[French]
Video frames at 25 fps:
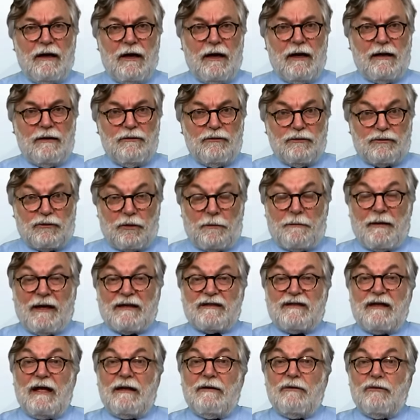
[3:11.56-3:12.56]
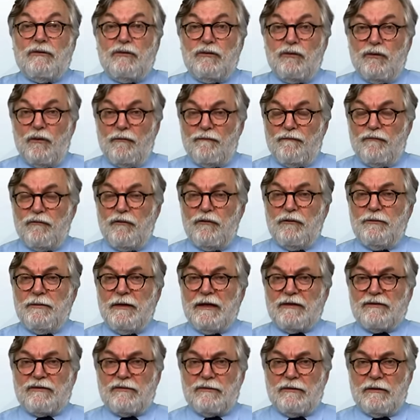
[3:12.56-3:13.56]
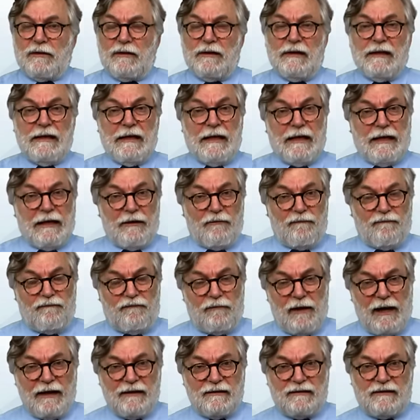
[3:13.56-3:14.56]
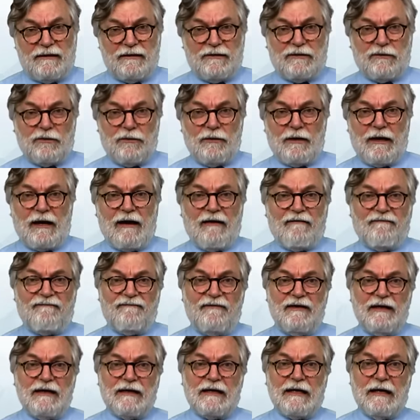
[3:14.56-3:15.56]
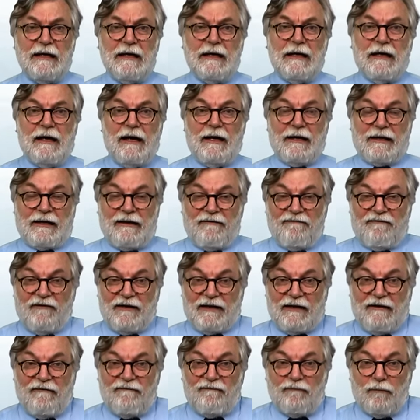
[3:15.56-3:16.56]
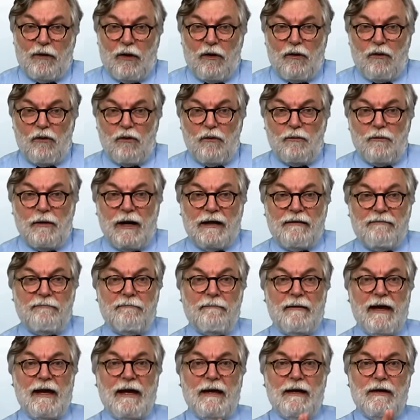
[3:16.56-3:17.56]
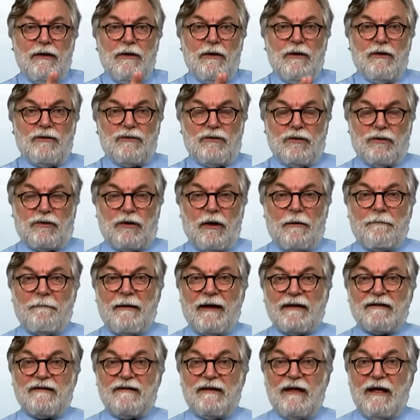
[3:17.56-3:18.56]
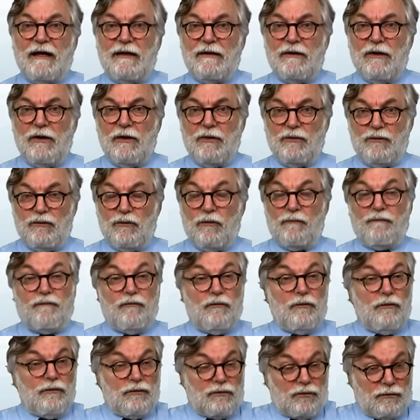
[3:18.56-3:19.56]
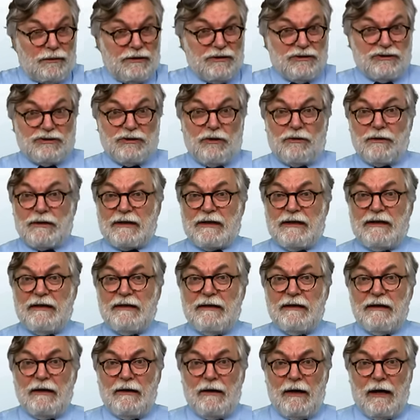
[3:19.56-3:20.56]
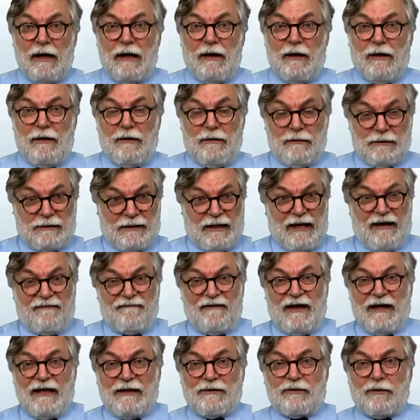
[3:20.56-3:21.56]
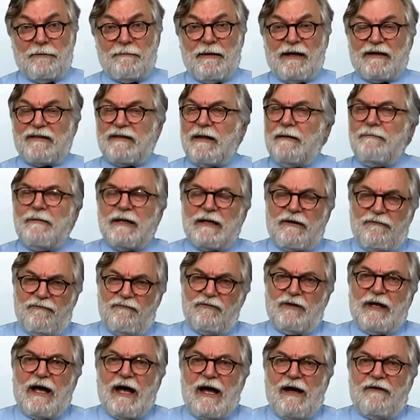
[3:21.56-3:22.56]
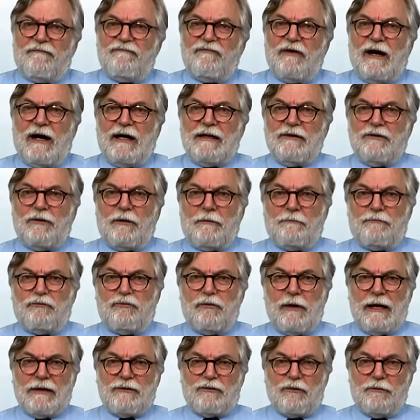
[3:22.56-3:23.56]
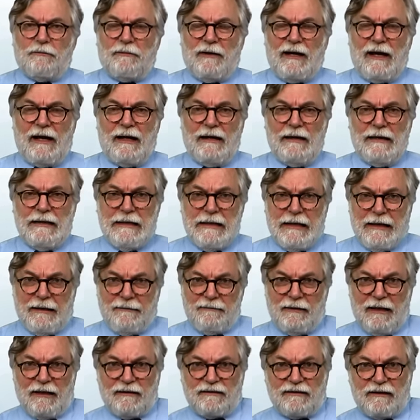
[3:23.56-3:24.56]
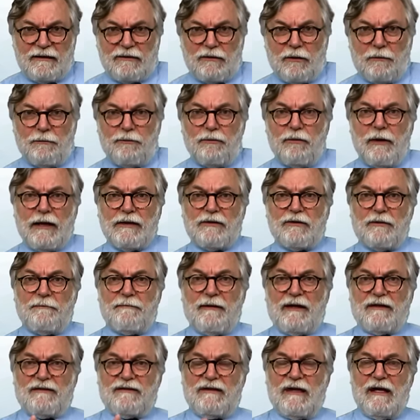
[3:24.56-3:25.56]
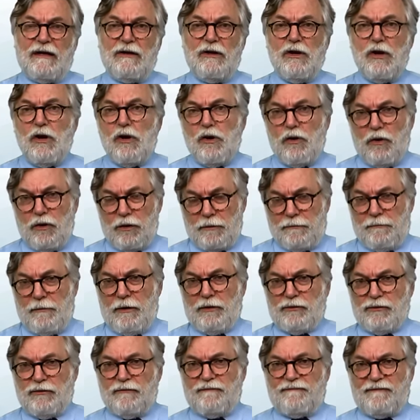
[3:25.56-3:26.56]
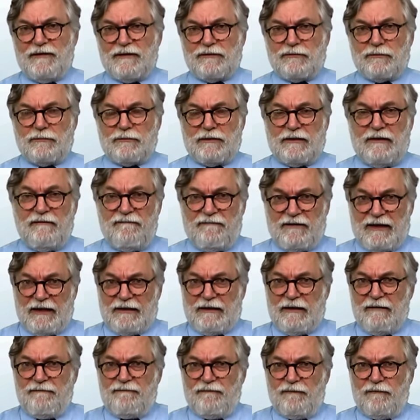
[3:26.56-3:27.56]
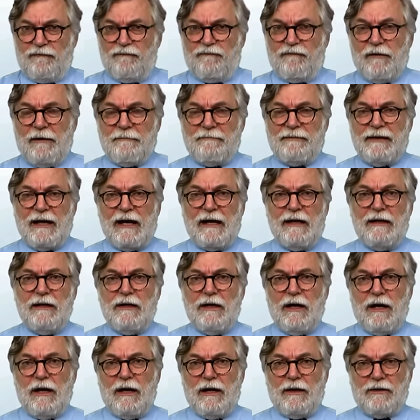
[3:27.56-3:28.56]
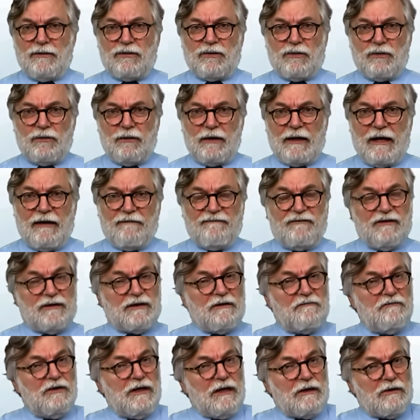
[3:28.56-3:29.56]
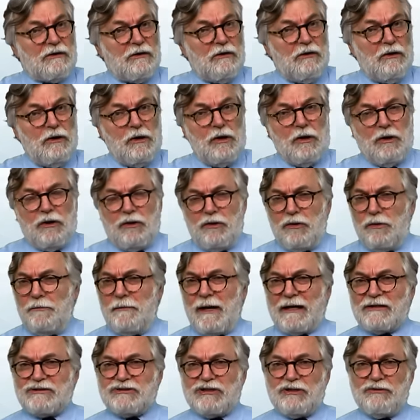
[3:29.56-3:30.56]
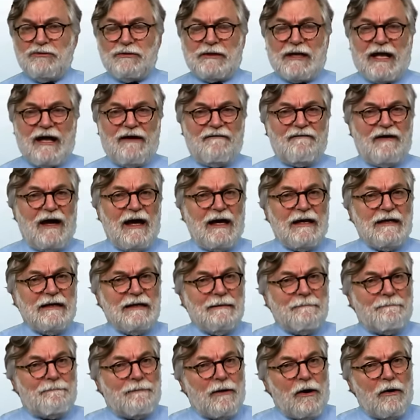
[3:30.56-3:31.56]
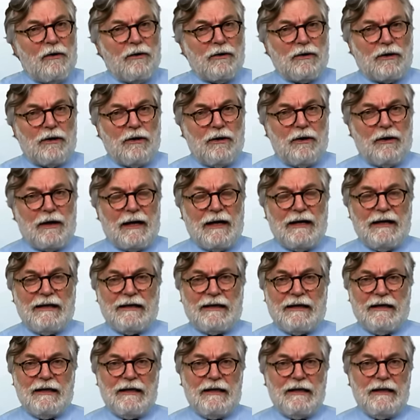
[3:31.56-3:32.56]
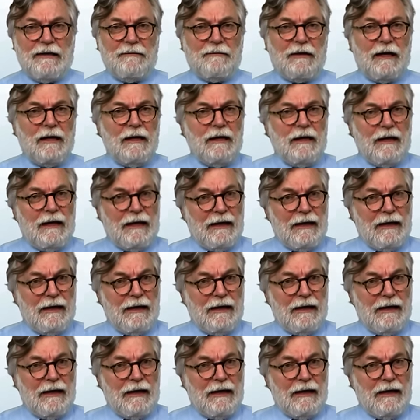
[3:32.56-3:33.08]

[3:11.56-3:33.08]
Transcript: Euh, le temps partiel non voulu, bien sûr. Et on voit ici sur le graphique euh, qu'effectivement, au mois de mai, ce temps partiel non voulu sont des gens qui euh, travaillent à temps partiel mais qui voudraient avoir un emploi à temps plein, eh bien cet emploi à temps partiel augmente de façon significative, on le voit bien euh, sur le graphique. Ça veut dire que le marché du travail n'est pas encore à l'équilibre